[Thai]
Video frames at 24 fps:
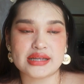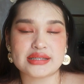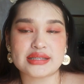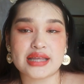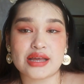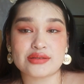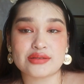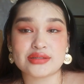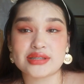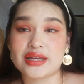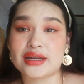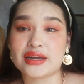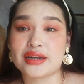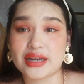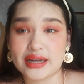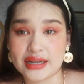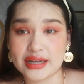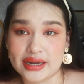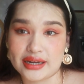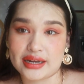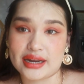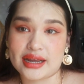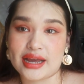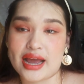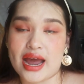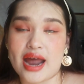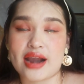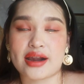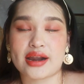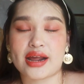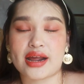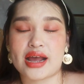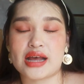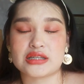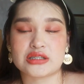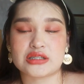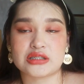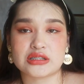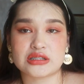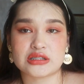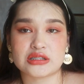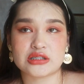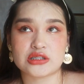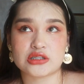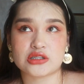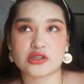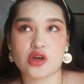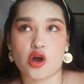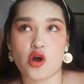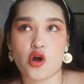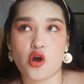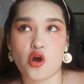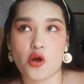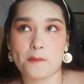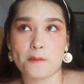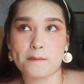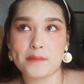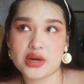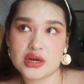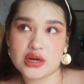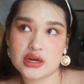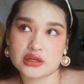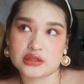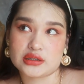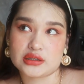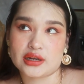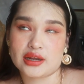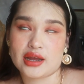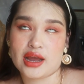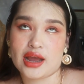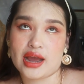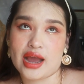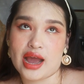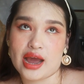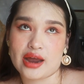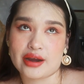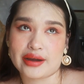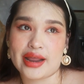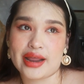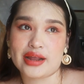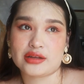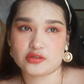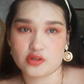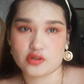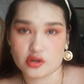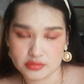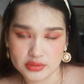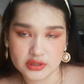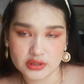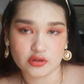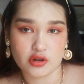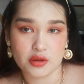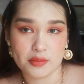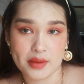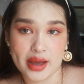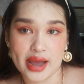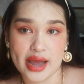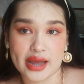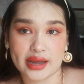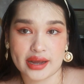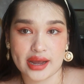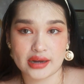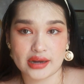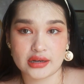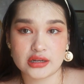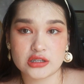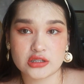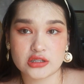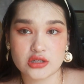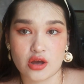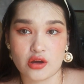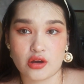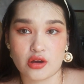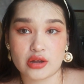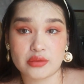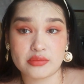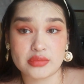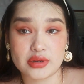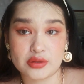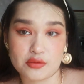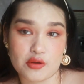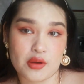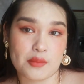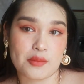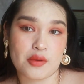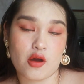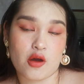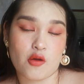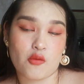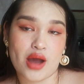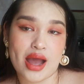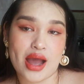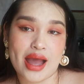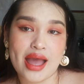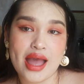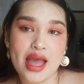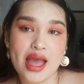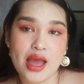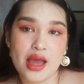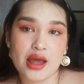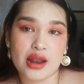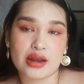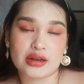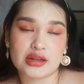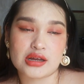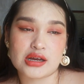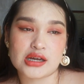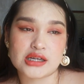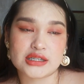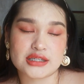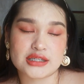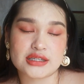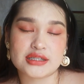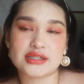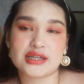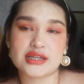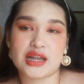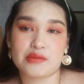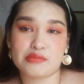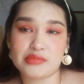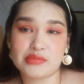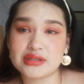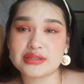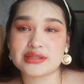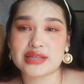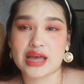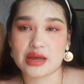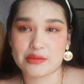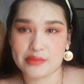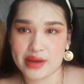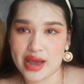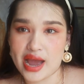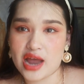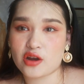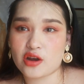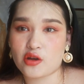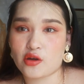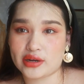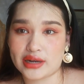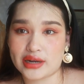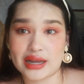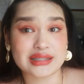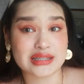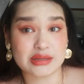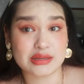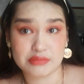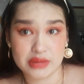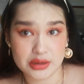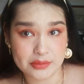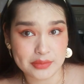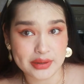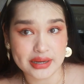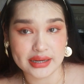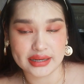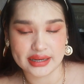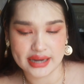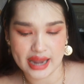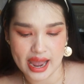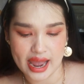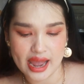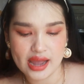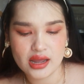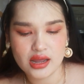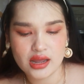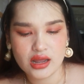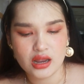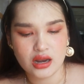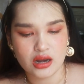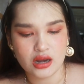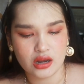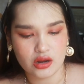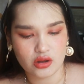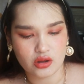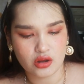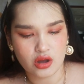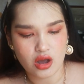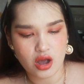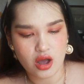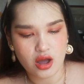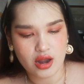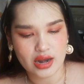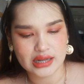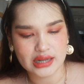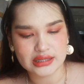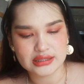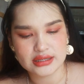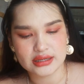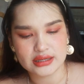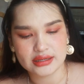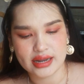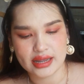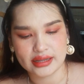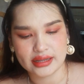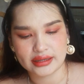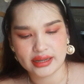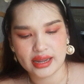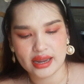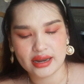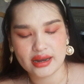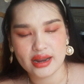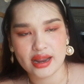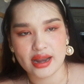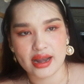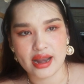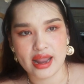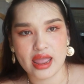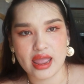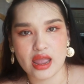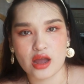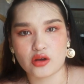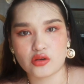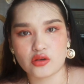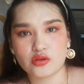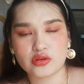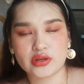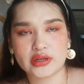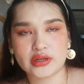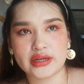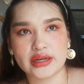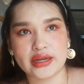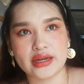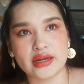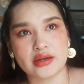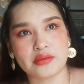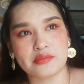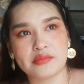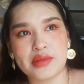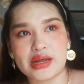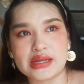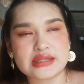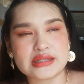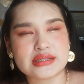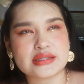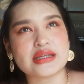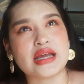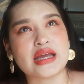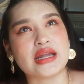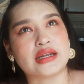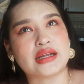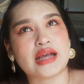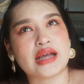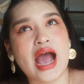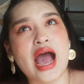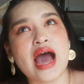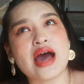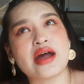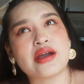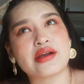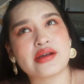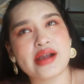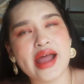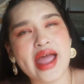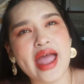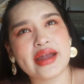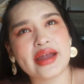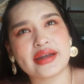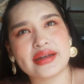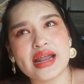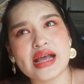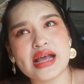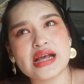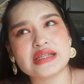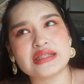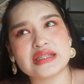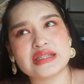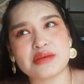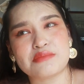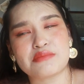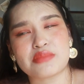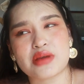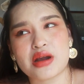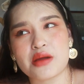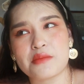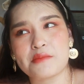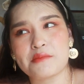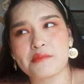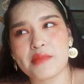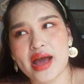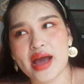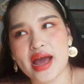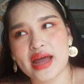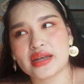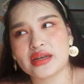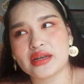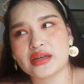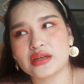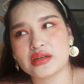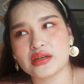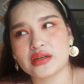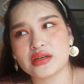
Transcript: SLC Clinic นะคะราคา 20,000 นะคะครั้งแรก 20,000 กว่าบาทครั้งที่2ก็ 10,000 กว่าเพราะว่าซีซีละ 13,500 ถ้าจำไม่ผิดนะแล้วก็แล้วฉีดนานแค่ไหนแล้วขิงแบตเสร็จครั้งแรกน่าจะประมาณ